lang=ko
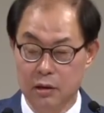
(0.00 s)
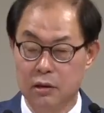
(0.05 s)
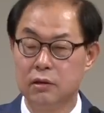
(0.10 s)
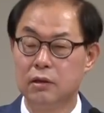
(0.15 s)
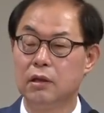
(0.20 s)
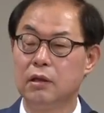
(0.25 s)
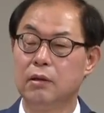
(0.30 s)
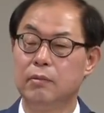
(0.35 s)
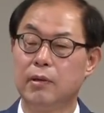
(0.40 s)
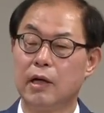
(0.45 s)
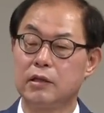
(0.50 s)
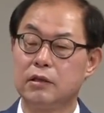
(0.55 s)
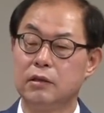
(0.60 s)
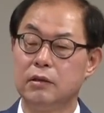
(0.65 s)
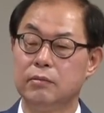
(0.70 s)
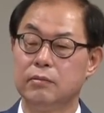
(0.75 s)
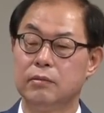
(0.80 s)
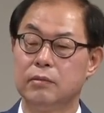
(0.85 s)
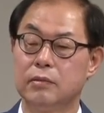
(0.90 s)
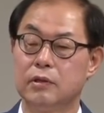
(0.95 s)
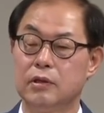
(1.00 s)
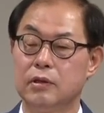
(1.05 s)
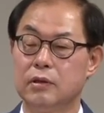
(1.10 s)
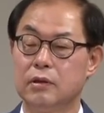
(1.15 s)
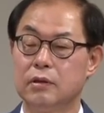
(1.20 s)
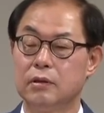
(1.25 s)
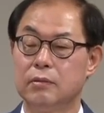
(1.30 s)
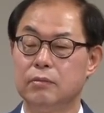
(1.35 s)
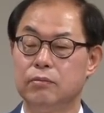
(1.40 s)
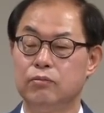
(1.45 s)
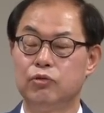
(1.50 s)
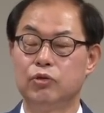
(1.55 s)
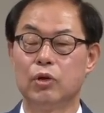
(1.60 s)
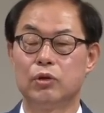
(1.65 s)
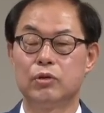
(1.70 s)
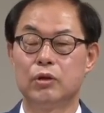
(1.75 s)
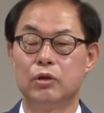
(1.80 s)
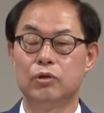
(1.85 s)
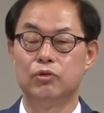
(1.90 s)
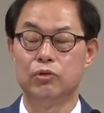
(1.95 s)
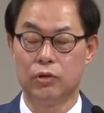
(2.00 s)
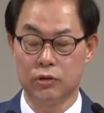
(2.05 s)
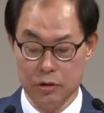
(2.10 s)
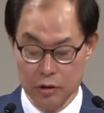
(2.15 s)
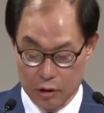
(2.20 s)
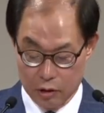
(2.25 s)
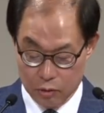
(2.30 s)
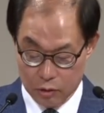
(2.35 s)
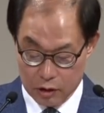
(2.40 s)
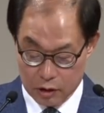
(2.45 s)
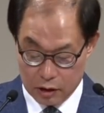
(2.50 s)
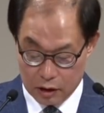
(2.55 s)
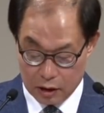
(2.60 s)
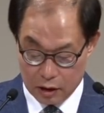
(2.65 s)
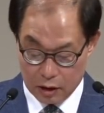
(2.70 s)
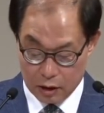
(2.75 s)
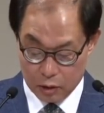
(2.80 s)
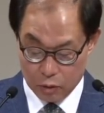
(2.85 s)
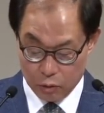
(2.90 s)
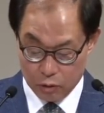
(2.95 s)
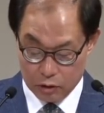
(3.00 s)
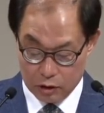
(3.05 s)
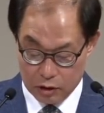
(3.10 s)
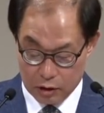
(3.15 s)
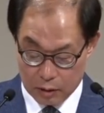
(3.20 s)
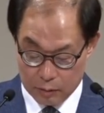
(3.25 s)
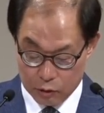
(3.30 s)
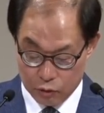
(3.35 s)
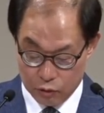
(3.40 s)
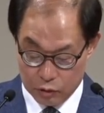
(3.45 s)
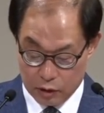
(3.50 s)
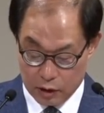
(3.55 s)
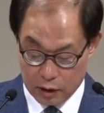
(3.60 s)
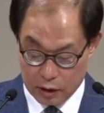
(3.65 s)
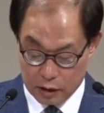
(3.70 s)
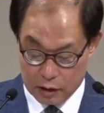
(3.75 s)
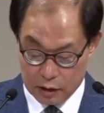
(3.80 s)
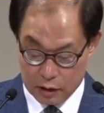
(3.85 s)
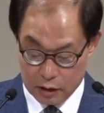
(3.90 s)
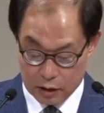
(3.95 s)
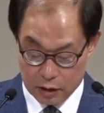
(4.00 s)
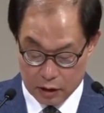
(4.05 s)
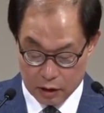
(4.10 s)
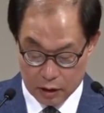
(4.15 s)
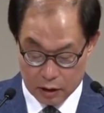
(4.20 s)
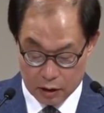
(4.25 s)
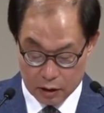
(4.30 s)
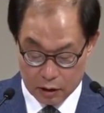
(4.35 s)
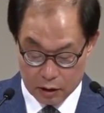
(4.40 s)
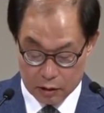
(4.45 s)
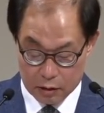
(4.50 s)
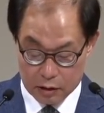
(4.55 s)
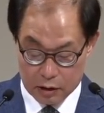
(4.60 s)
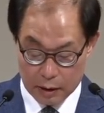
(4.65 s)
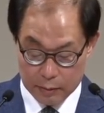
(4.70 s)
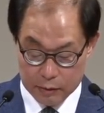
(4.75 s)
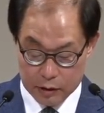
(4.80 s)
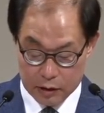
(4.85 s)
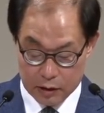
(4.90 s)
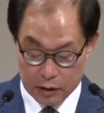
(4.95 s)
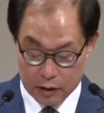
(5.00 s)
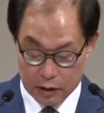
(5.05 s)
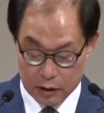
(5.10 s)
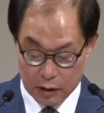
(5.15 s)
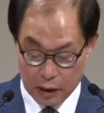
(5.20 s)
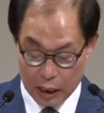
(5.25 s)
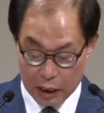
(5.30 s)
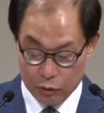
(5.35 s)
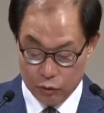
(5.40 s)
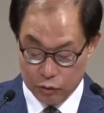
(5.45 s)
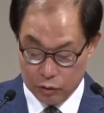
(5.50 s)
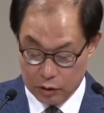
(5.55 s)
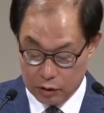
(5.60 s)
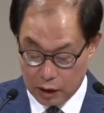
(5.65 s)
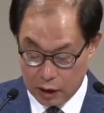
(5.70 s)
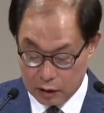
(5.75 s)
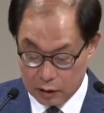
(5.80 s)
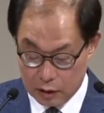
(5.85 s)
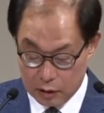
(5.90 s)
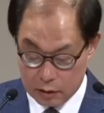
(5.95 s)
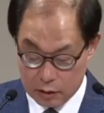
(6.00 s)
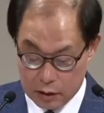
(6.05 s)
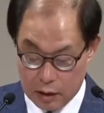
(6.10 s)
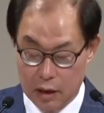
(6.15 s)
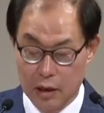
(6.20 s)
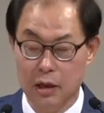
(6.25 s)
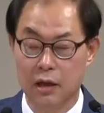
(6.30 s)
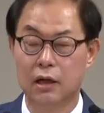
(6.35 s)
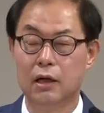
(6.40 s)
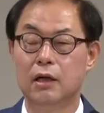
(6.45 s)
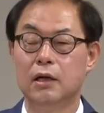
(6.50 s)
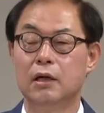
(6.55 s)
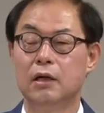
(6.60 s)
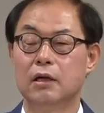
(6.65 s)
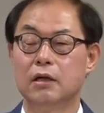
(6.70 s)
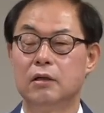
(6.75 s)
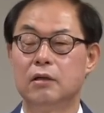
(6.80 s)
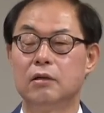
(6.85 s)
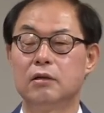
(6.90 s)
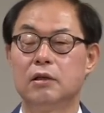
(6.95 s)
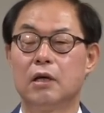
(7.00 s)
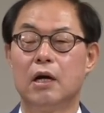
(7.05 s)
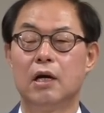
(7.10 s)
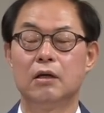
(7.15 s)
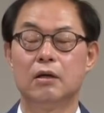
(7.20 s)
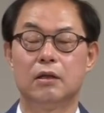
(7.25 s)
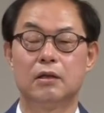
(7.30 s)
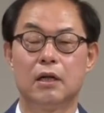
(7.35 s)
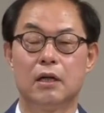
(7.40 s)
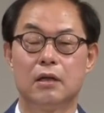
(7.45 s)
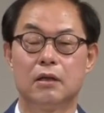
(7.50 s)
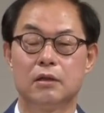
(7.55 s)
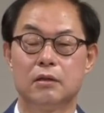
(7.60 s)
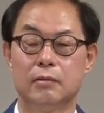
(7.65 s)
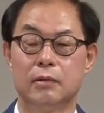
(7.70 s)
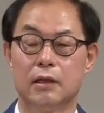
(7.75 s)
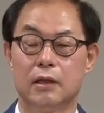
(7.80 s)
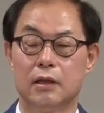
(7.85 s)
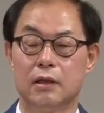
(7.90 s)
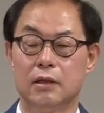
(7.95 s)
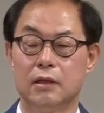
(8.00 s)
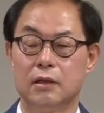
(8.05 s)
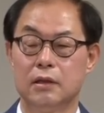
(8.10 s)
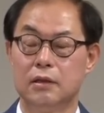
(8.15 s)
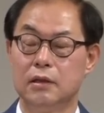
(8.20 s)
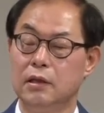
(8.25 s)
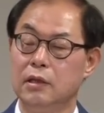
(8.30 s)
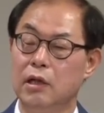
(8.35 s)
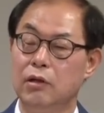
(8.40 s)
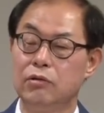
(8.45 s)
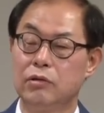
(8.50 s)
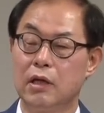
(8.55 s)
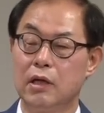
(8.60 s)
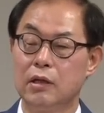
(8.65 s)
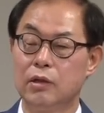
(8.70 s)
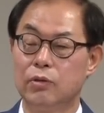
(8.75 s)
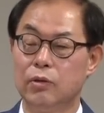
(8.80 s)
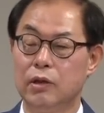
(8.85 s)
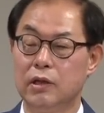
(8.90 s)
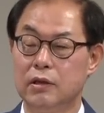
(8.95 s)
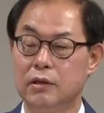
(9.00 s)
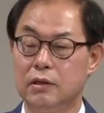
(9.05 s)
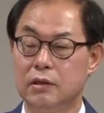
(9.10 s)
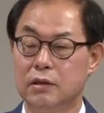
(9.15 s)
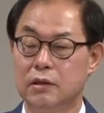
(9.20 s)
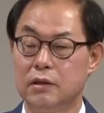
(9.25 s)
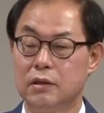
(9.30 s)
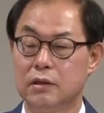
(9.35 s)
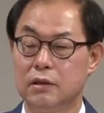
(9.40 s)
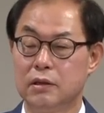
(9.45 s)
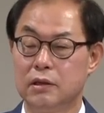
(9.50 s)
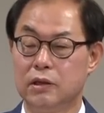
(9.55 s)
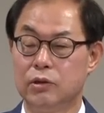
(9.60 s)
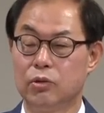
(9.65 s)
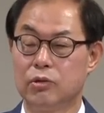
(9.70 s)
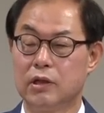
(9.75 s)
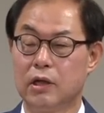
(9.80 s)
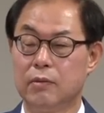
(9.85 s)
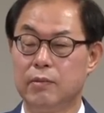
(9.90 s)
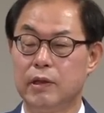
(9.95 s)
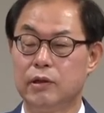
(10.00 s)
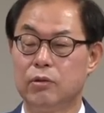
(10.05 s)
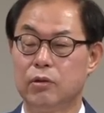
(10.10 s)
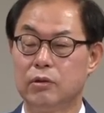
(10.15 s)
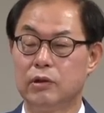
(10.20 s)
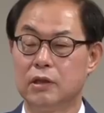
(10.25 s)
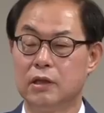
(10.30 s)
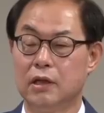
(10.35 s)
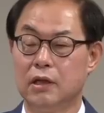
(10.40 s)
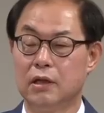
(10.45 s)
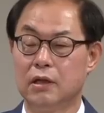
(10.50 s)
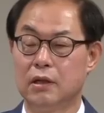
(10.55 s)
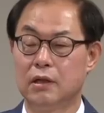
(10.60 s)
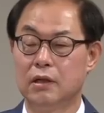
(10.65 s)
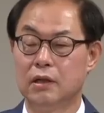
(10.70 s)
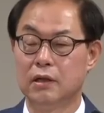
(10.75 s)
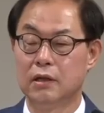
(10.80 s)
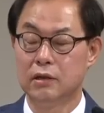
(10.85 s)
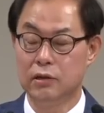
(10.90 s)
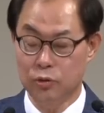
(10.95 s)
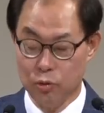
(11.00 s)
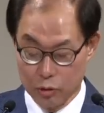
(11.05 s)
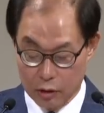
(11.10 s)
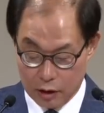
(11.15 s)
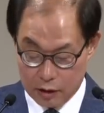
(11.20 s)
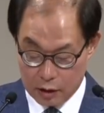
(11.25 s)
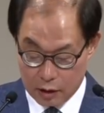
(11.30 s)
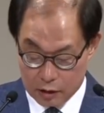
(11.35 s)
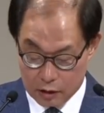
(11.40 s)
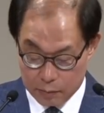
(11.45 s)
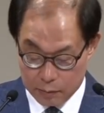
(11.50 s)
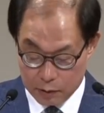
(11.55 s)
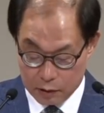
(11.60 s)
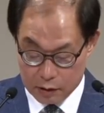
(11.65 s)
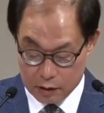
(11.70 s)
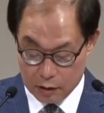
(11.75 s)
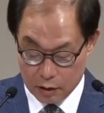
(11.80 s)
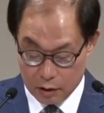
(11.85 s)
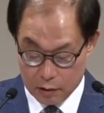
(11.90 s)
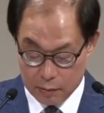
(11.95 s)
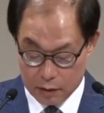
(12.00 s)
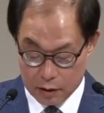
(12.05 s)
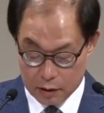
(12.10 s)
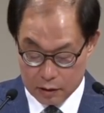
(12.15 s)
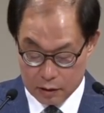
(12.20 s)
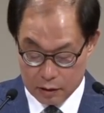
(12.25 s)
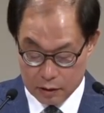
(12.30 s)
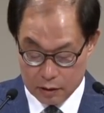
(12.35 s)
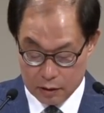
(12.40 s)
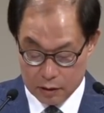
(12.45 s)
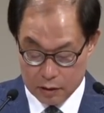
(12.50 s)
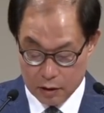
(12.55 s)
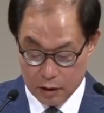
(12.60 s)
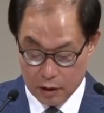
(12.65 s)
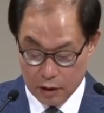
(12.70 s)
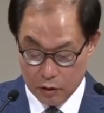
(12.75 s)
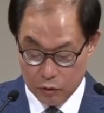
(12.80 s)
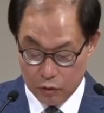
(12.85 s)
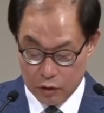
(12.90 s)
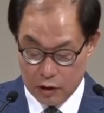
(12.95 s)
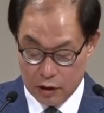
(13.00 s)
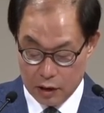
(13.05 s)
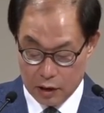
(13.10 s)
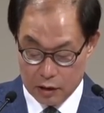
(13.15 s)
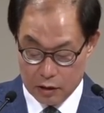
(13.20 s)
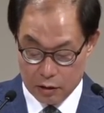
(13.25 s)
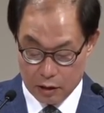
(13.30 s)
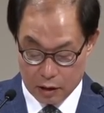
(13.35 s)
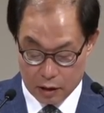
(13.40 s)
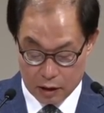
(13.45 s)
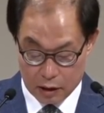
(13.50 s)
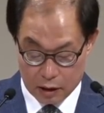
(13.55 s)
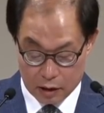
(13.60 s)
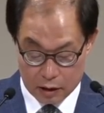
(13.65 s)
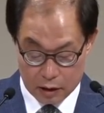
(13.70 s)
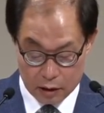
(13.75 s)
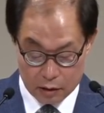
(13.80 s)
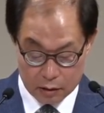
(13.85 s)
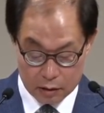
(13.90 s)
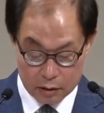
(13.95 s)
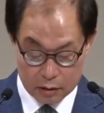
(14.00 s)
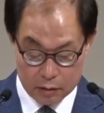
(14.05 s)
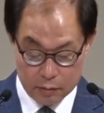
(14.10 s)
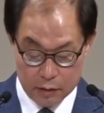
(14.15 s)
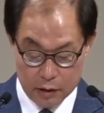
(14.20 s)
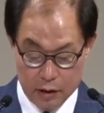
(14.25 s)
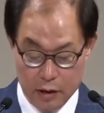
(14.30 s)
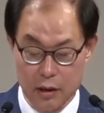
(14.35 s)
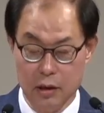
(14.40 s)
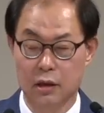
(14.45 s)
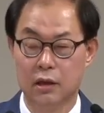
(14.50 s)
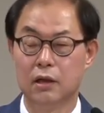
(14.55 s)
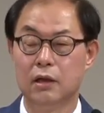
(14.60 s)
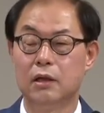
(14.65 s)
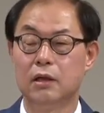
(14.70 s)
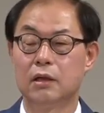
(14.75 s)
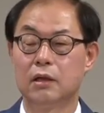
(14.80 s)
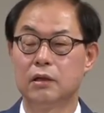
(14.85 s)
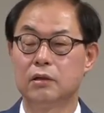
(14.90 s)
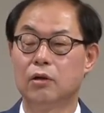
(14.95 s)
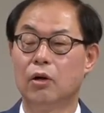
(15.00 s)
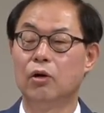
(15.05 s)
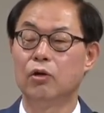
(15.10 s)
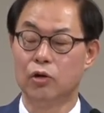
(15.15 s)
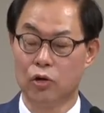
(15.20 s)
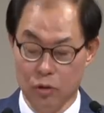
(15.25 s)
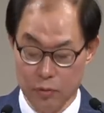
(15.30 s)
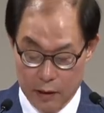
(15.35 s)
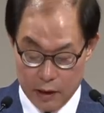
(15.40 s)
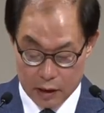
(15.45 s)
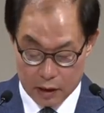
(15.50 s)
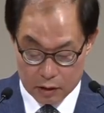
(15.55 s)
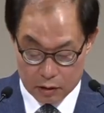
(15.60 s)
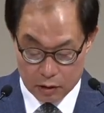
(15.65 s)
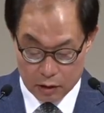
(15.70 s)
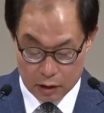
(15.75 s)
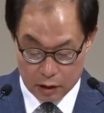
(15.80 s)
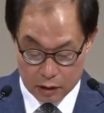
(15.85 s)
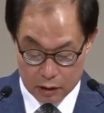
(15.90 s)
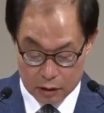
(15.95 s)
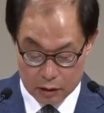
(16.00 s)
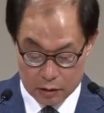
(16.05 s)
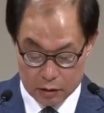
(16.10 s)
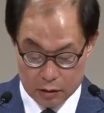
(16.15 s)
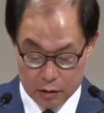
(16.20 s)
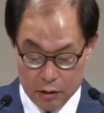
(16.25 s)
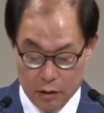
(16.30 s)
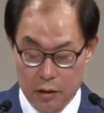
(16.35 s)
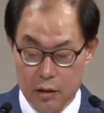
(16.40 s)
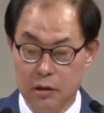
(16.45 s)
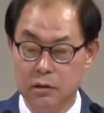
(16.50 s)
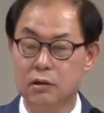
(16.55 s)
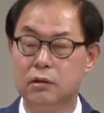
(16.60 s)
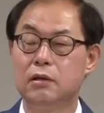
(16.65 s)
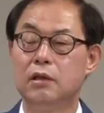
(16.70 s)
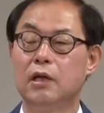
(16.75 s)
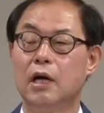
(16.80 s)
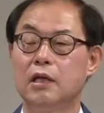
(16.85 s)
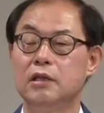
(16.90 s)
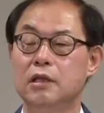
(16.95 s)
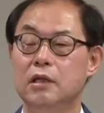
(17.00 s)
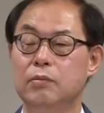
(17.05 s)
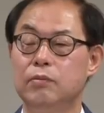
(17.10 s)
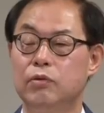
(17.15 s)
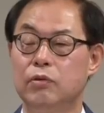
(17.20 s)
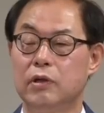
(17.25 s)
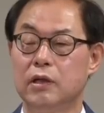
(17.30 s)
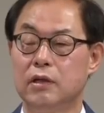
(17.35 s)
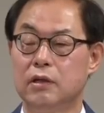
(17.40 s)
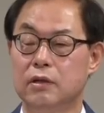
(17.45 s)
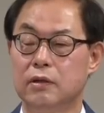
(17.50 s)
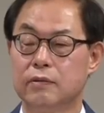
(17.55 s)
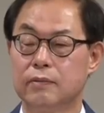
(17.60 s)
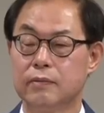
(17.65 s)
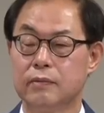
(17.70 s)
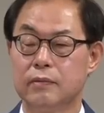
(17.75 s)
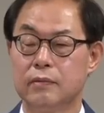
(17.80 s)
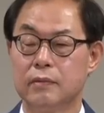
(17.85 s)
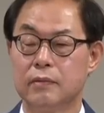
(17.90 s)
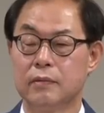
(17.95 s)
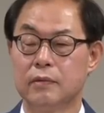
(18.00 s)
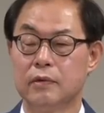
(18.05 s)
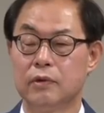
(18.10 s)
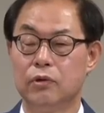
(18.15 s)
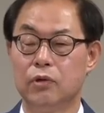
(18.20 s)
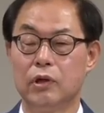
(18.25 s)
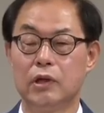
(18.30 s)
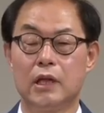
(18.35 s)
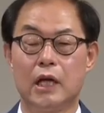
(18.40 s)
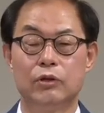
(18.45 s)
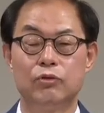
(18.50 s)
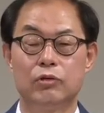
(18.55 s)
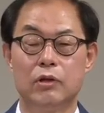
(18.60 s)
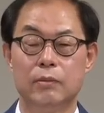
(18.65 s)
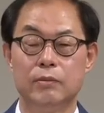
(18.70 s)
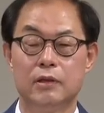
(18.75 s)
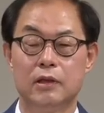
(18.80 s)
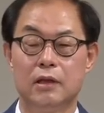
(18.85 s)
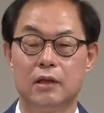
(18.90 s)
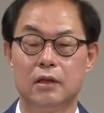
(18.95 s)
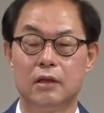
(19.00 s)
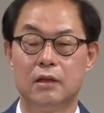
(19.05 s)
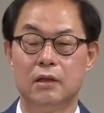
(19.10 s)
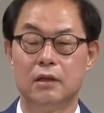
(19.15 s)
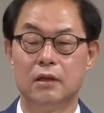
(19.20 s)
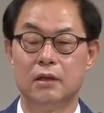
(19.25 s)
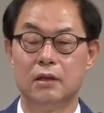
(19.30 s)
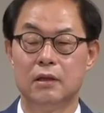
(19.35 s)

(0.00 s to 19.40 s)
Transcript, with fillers: 근데 마침 그 무교절 6월절이 오니까 요거 지나면 죽여야지. 그래서 잠시 놔둔 상태였다. 그런 상황이었다는 것입니다. 근데 예루살렘 교회는 지도자가 베드로니까 지도자가 사라져 버리니까 얼마나 큰 위기에 처하게 되었겠습니까? 그래서 어려움에 처하게 되었죠. 그래서 그들이 한 일이 뭐예요? 되게 단순합니다.